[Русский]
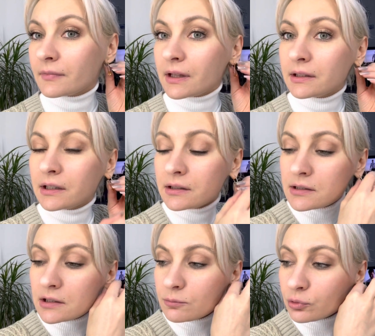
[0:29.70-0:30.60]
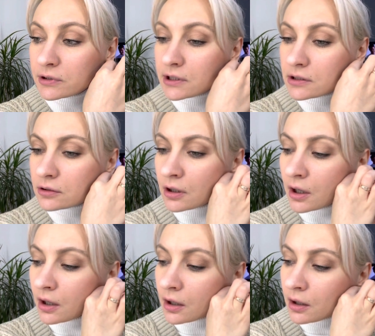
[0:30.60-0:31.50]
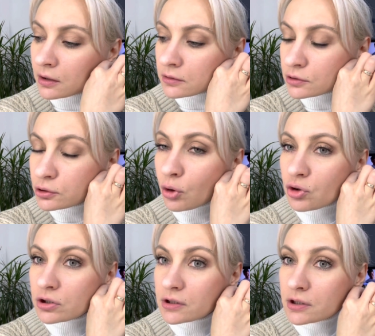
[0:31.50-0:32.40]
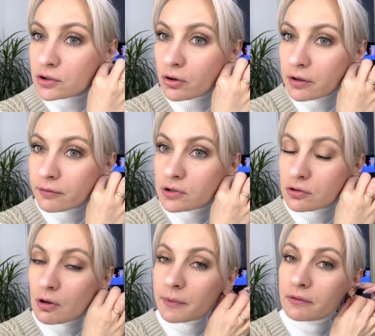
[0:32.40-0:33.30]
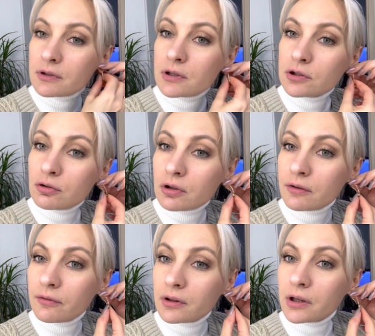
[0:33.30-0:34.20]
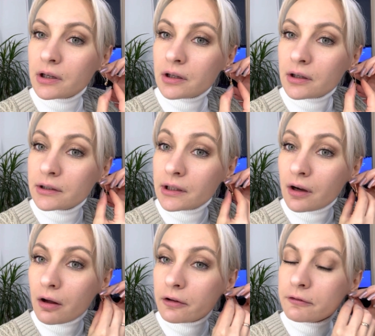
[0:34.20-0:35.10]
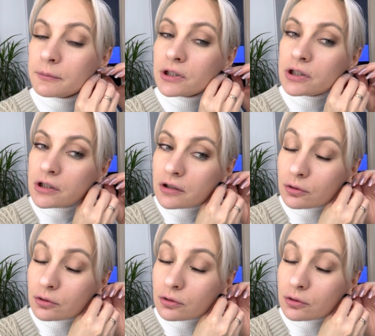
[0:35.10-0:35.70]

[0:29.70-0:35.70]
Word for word: Наверное, сниму. Кстати, сложно застегиваться, но я, правда, застегивала их, когда ехала в машине.